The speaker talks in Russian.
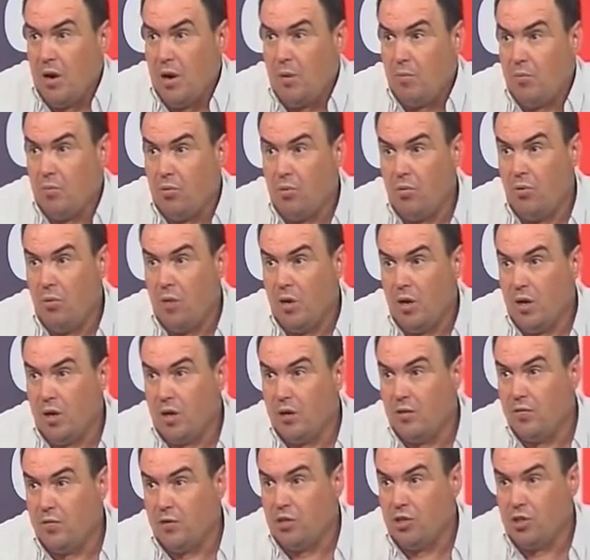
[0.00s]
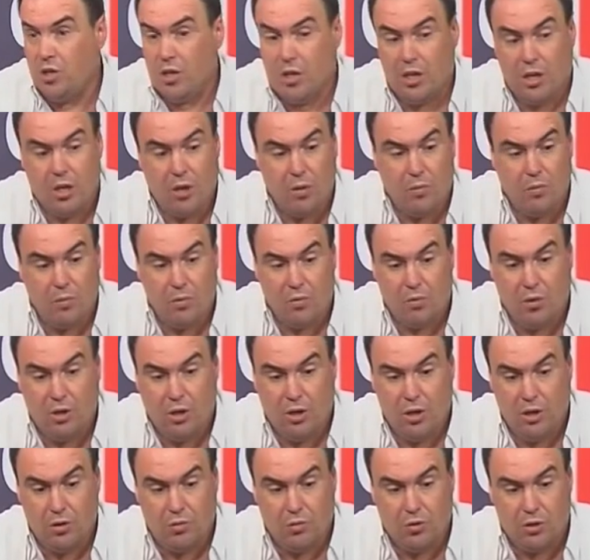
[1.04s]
рамку и движением руки,